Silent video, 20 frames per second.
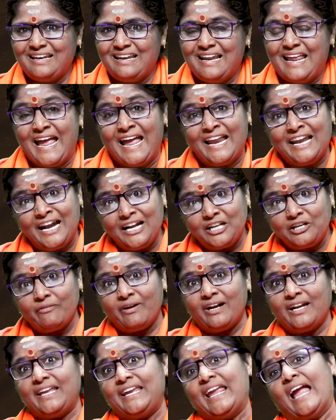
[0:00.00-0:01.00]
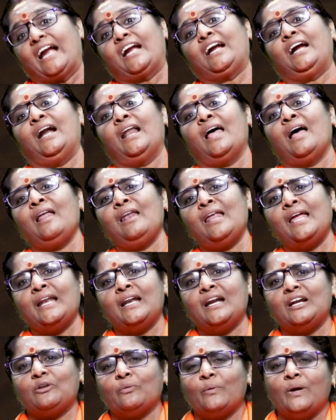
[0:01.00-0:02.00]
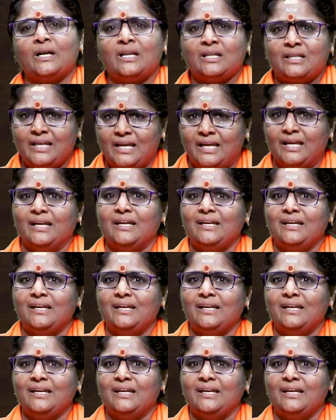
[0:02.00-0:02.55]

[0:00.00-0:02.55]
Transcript: లేనటువంటి ఎక్కడా లేనటువంటిది